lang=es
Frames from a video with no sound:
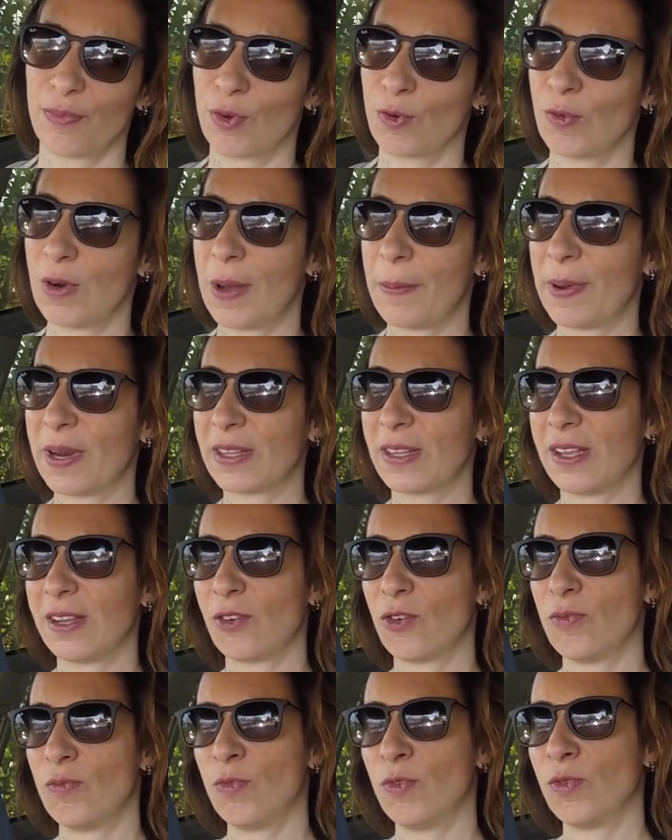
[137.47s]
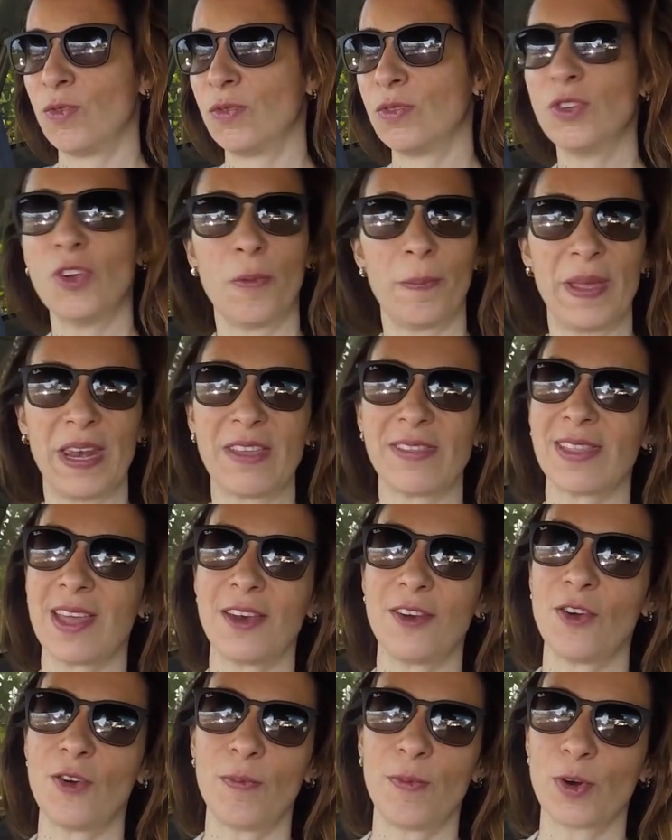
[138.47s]
por una parte como no,
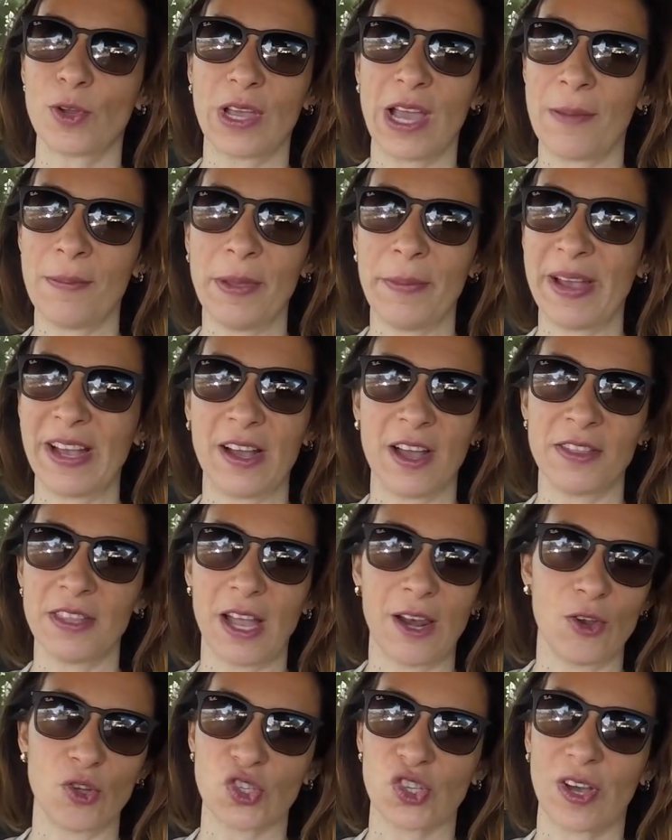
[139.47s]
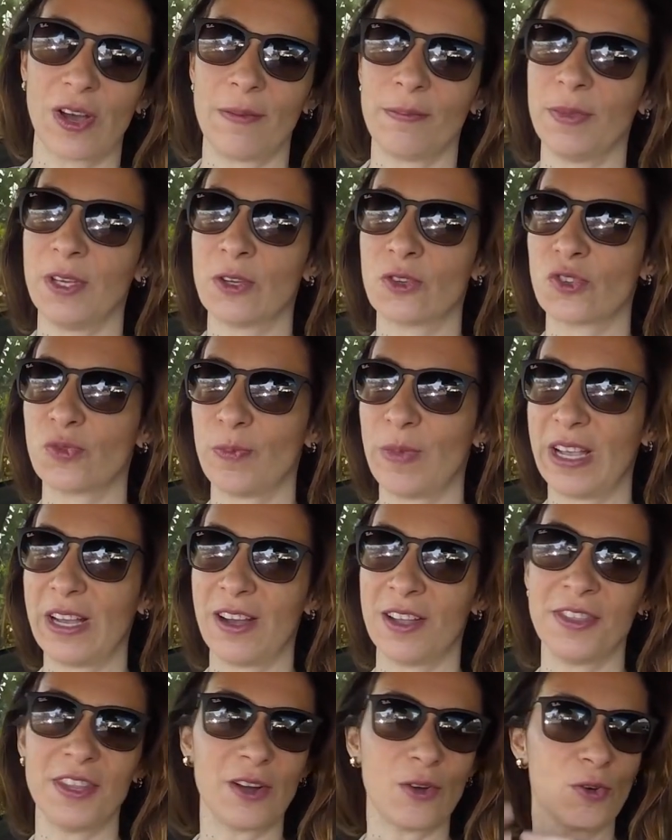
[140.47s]
pereza no, porque a mí me encantan los cambios. Me
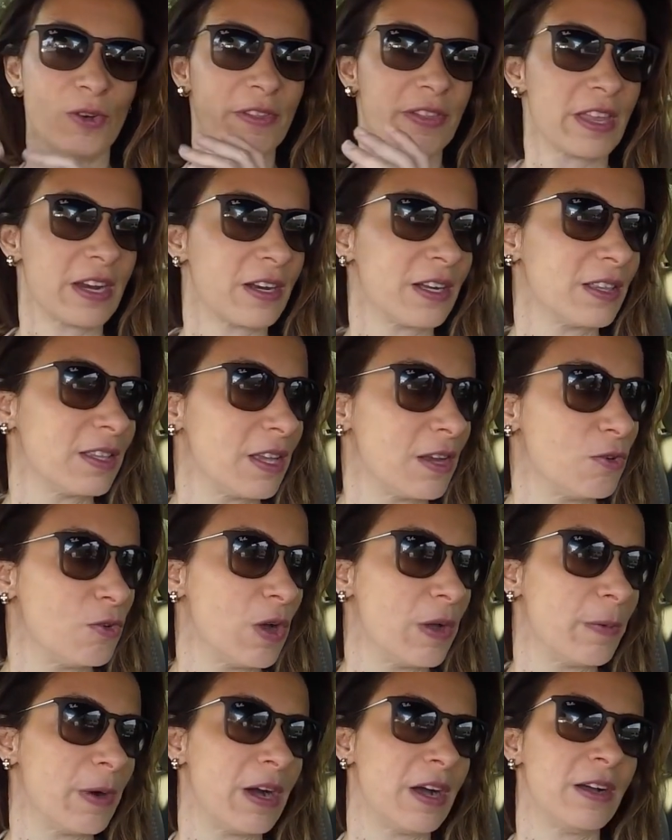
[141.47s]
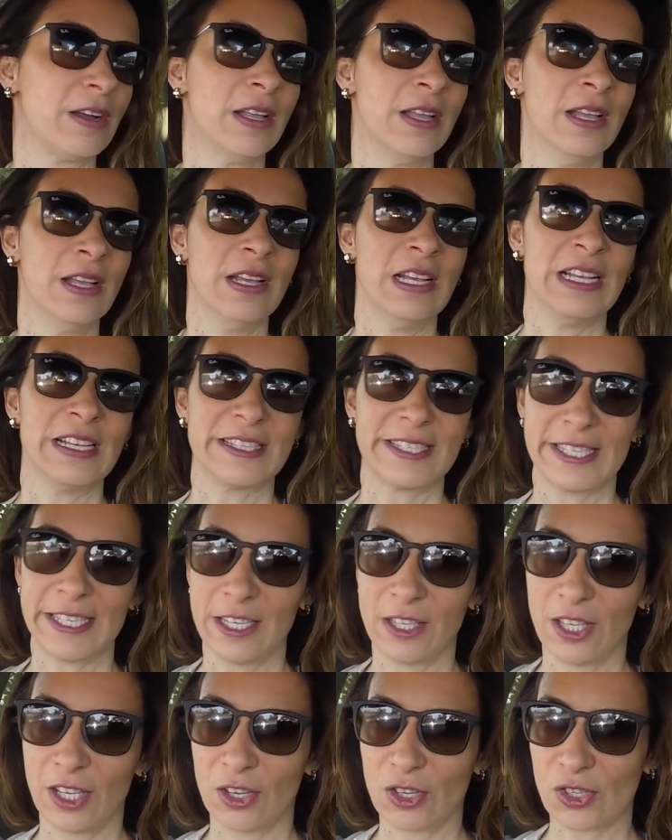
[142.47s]
encanta conocer gente nueva,
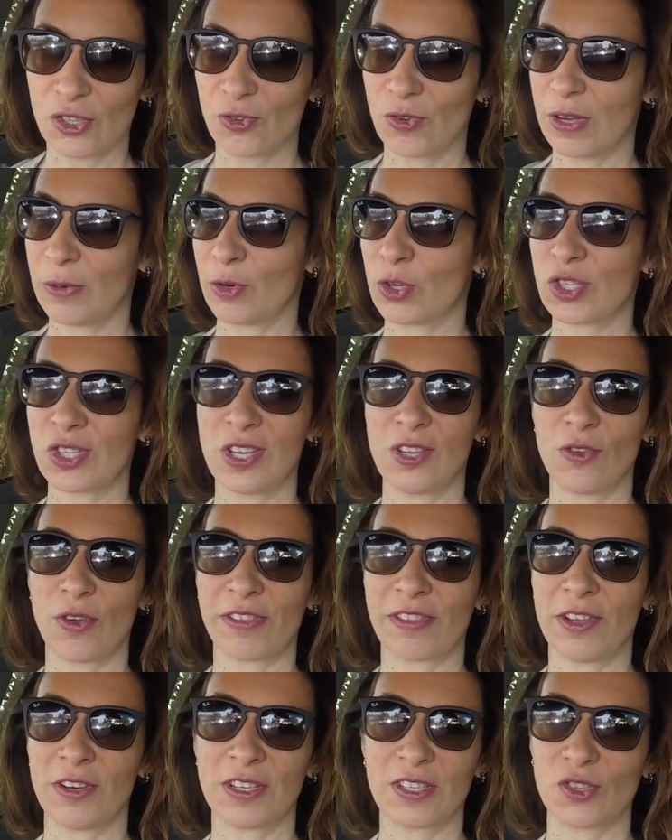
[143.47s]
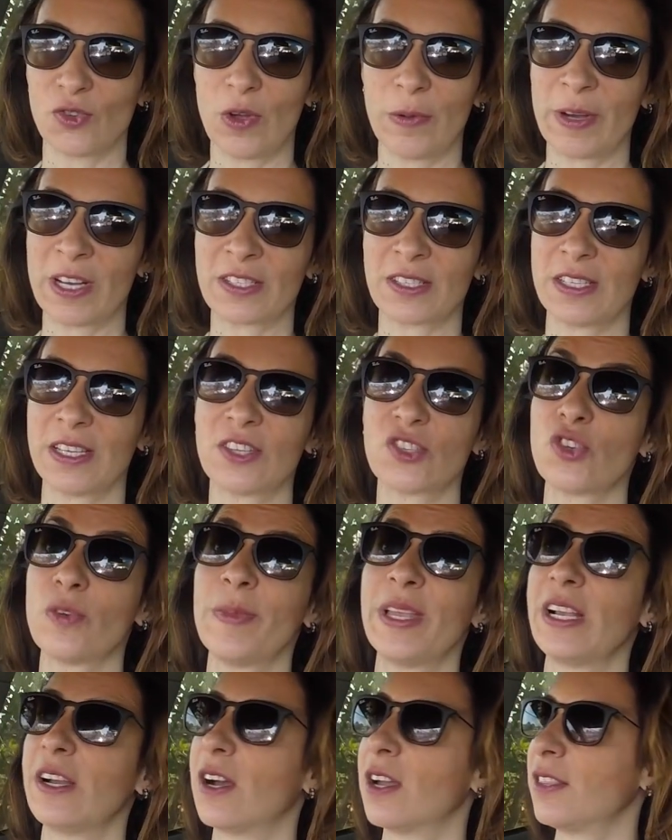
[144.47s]
sitios nuevos, situaciones nuevas, eso
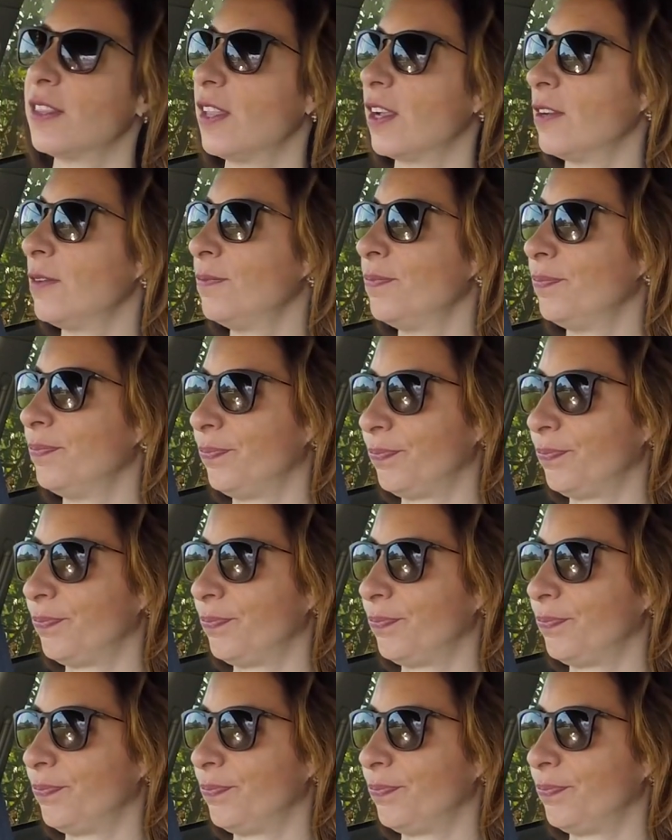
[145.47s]
me encanta.